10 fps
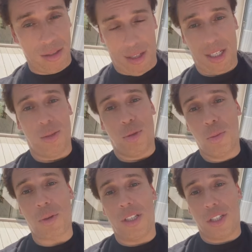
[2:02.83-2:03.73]
так и
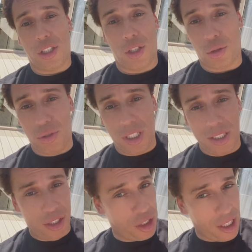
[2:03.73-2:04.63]
буду продолжать
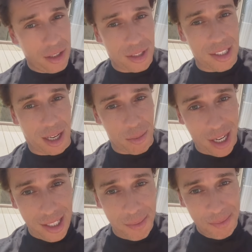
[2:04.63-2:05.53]
шутить и считаю это
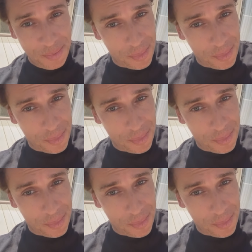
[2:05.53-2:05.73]
нормальным